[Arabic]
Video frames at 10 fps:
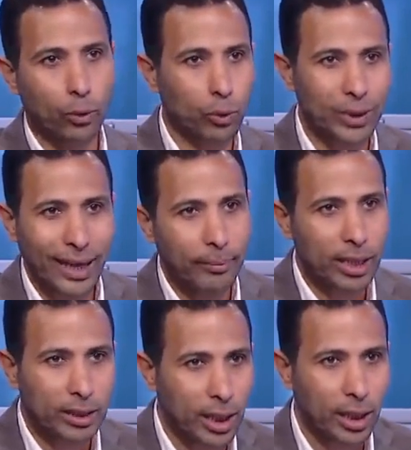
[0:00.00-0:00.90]

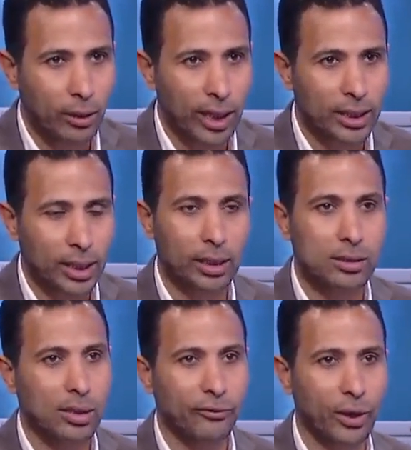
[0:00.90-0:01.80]
واتعملت نقله واحده
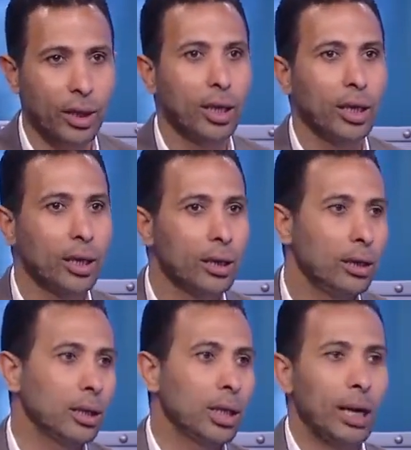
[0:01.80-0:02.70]
كان صفر
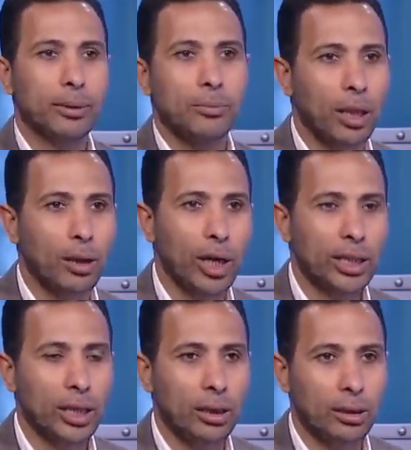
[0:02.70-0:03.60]
هي اتلعبت مره
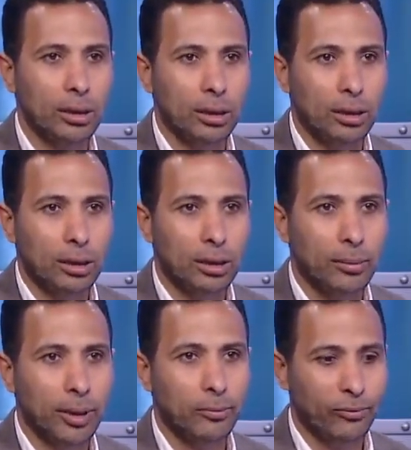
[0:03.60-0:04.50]
واحده
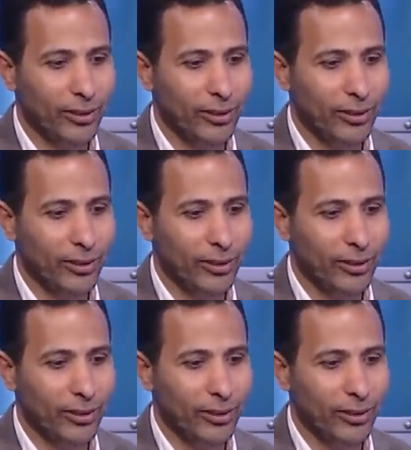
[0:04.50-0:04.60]
تمام مم.